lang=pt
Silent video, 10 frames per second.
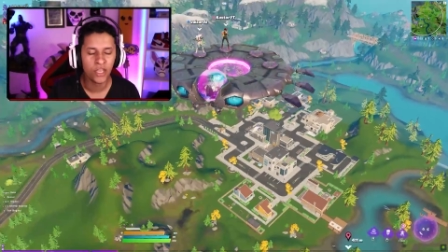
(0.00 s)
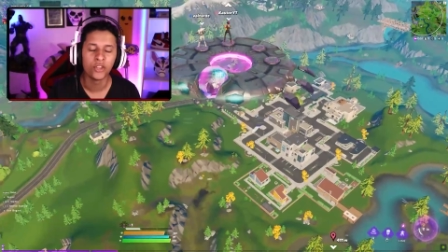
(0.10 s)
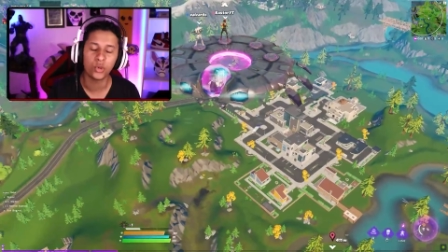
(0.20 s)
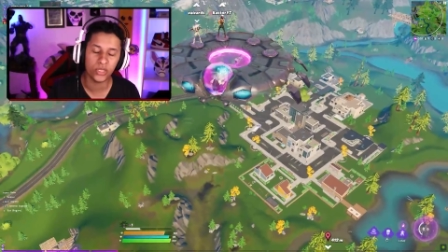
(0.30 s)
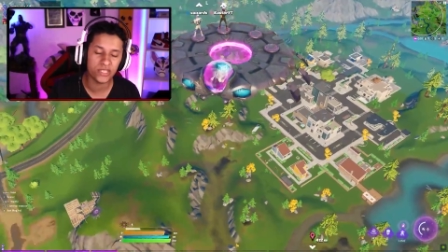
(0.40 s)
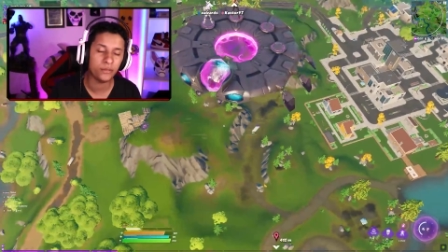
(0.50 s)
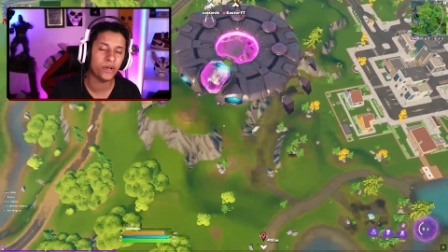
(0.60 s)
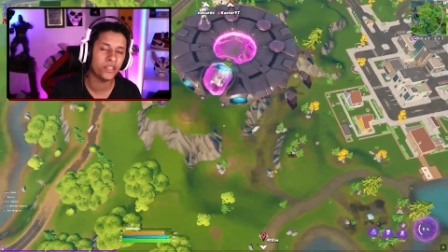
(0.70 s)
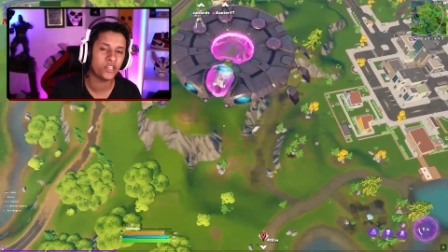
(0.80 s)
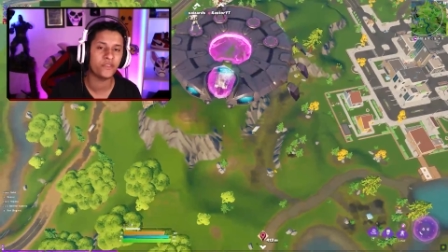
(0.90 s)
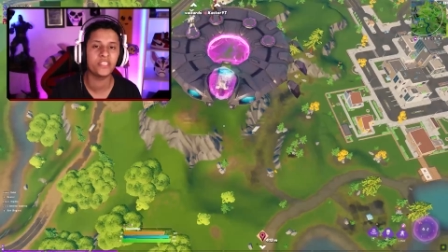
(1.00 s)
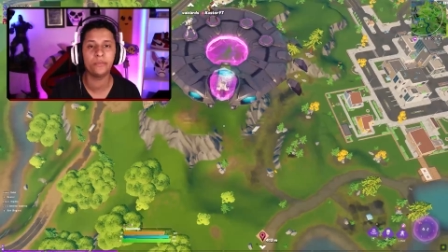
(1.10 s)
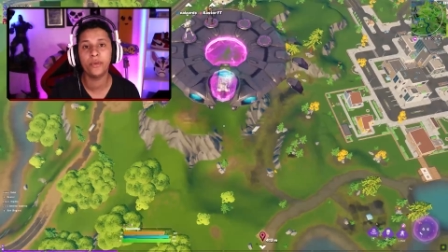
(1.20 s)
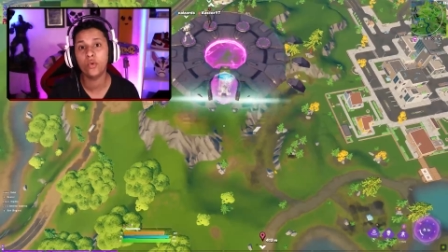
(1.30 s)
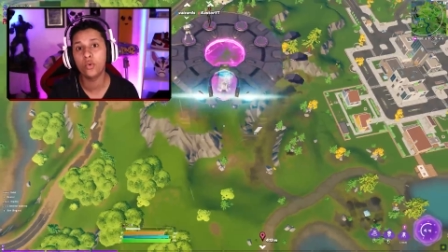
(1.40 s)
Toda semana a gente vai
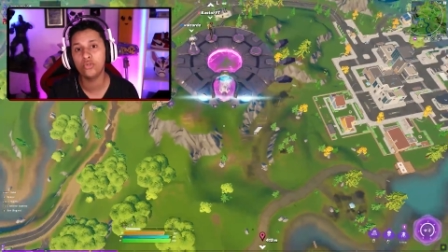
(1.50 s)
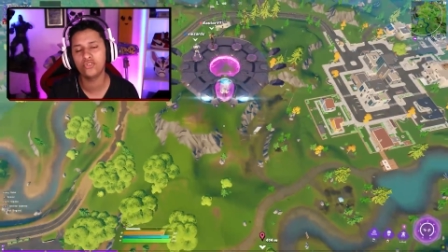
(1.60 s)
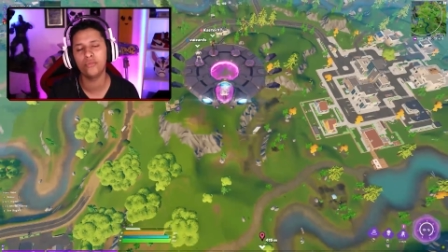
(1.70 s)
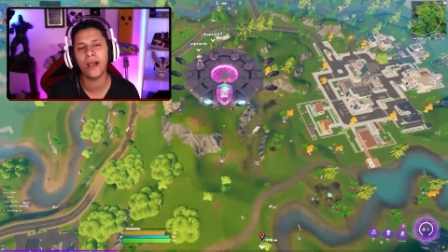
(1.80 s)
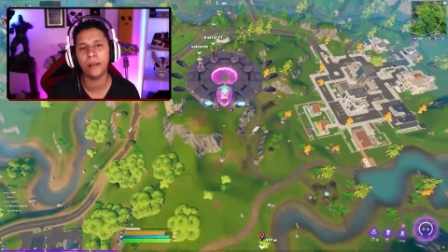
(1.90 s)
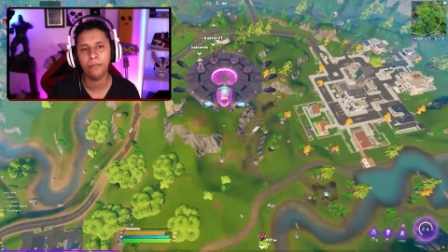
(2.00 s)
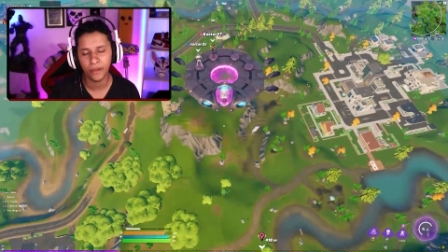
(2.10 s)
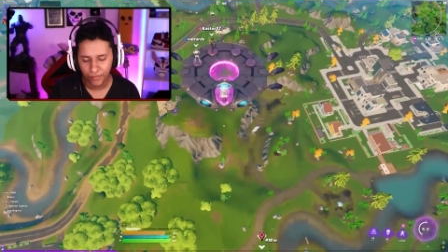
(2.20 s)
receber alguns no mapa.